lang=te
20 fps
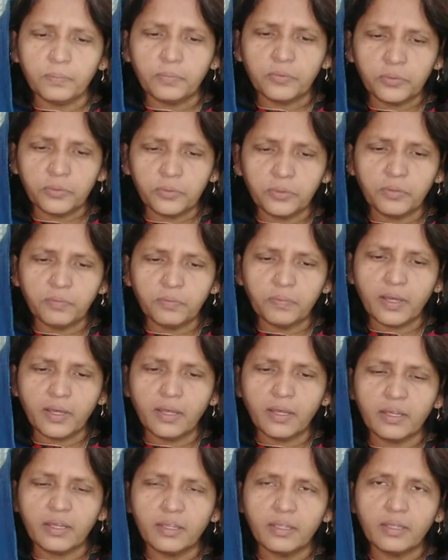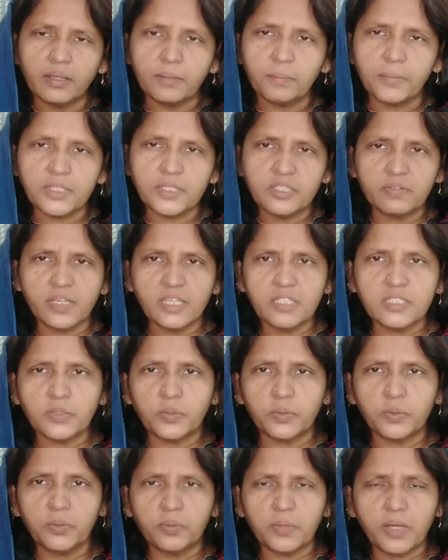వృద్ధుడివా మధ్య
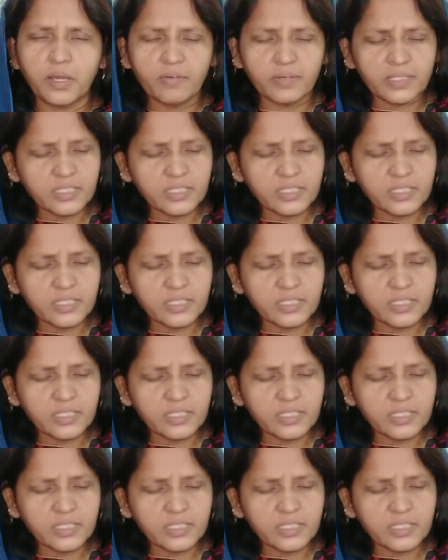వయస్కుడివా